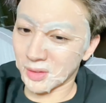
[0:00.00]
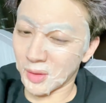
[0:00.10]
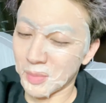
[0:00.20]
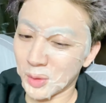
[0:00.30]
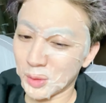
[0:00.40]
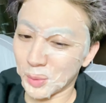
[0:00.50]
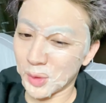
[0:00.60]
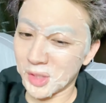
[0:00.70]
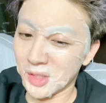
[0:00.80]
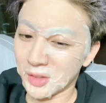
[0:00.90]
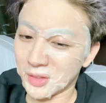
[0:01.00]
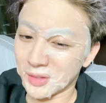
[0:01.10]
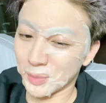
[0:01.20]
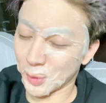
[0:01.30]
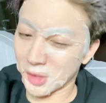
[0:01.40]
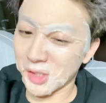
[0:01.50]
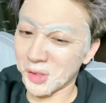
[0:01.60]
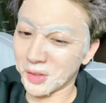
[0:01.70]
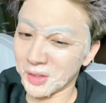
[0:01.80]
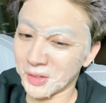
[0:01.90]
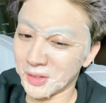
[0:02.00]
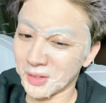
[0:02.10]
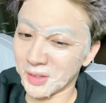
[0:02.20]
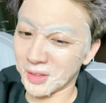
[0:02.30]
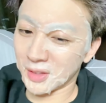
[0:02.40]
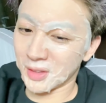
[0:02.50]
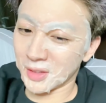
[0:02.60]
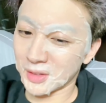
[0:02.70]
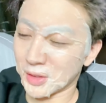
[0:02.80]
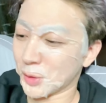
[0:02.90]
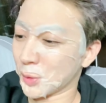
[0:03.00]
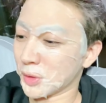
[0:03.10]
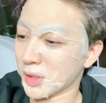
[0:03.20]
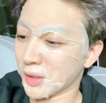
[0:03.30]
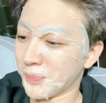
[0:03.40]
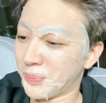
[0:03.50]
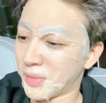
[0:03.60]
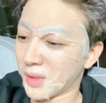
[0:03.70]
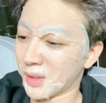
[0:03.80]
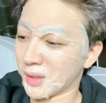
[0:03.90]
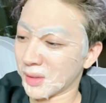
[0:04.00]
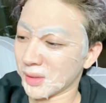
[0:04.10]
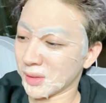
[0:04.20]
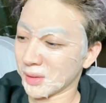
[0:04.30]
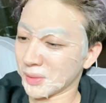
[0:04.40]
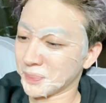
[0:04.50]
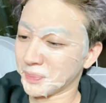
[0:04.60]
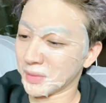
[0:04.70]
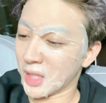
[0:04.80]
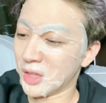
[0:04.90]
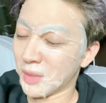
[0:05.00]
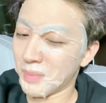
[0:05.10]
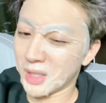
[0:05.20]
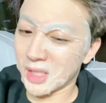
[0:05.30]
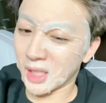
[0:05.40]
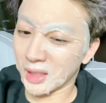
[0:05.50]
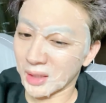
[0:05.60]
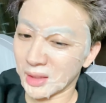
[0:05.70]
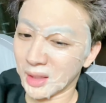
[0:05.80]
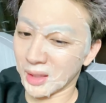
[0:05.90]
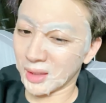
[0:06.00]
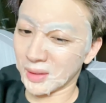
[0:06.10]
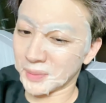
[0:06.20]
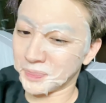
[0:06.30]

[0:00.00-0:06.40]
건바운드 모르시죠? 모르실 거예요 저도 이제 그 랜덤 매치가 있는데